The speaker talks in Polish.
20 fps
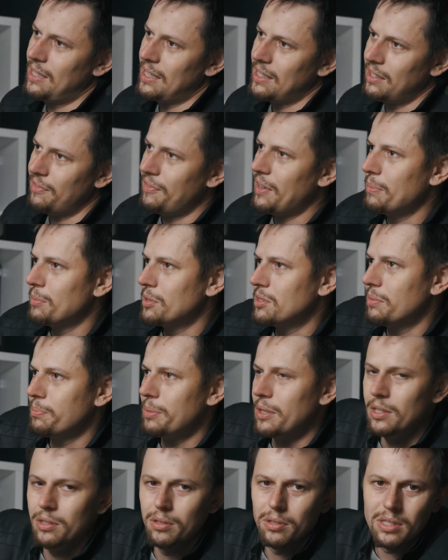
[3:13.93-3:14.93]
nagrywamy
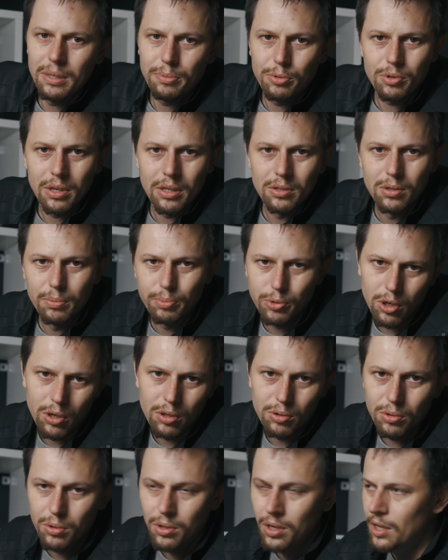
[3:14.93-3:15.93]
sobie idąc na przykład do
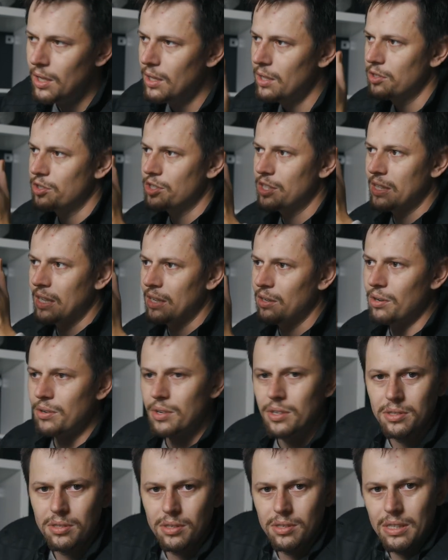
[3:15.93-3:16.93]
przodu, że ten
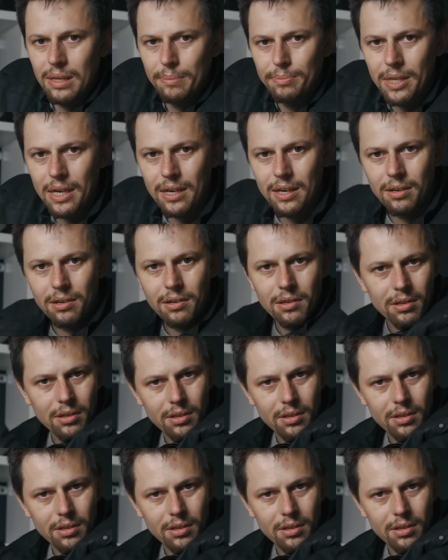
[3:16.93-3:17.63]
horyzont nam tak